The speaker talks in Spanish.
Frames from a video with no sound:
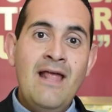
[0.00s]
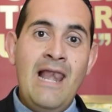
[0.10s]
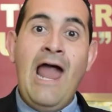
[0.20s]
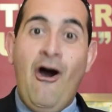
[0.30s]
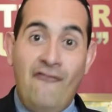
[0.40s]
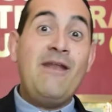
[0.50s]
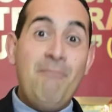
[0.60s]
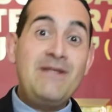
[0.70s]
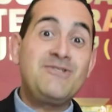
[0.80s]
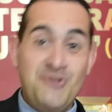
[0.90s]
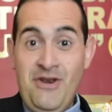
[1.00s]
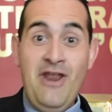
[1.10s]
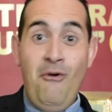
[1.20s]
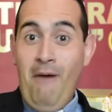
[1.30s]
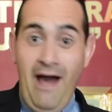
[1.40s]
La otra persona
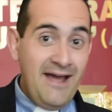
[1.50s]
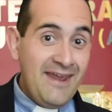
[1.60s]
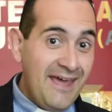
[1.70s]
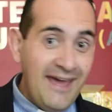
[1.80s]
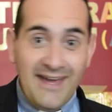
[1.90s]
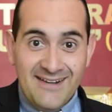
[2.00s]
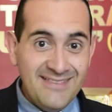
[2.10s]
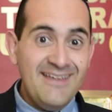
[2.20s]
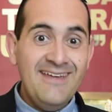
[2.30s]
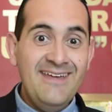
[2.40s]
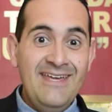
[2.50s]
no va a creerte